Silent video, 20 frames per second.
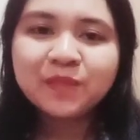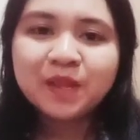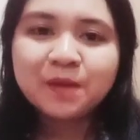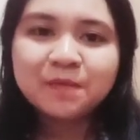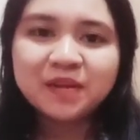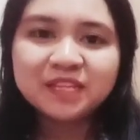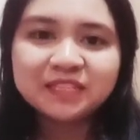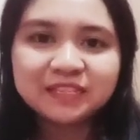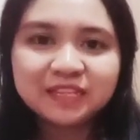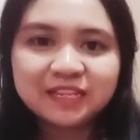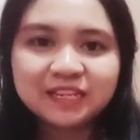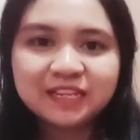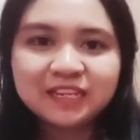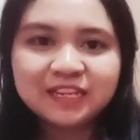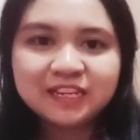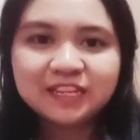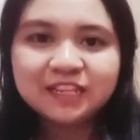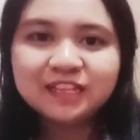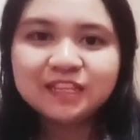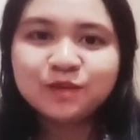Masker
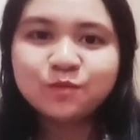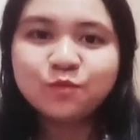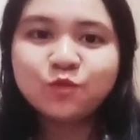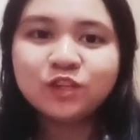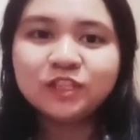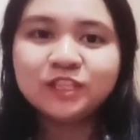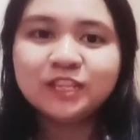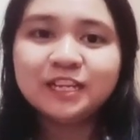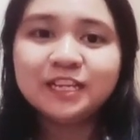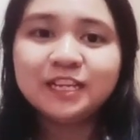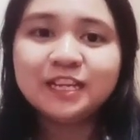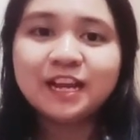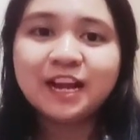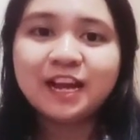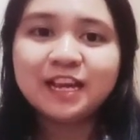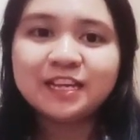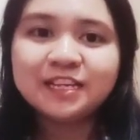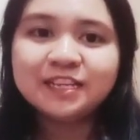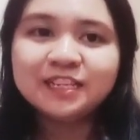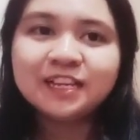ini terbuat dari
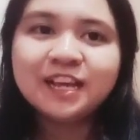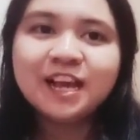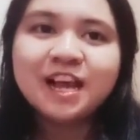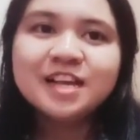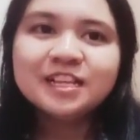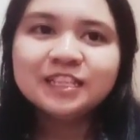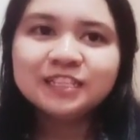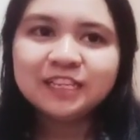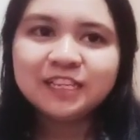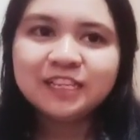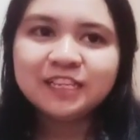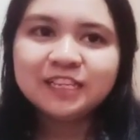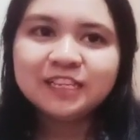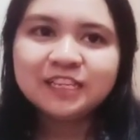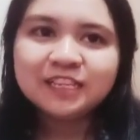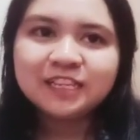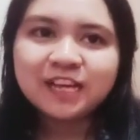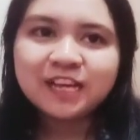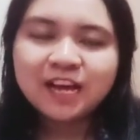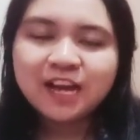kain
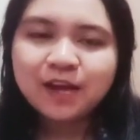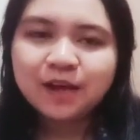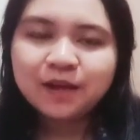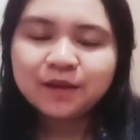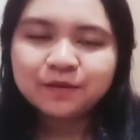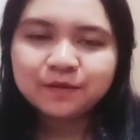sehingga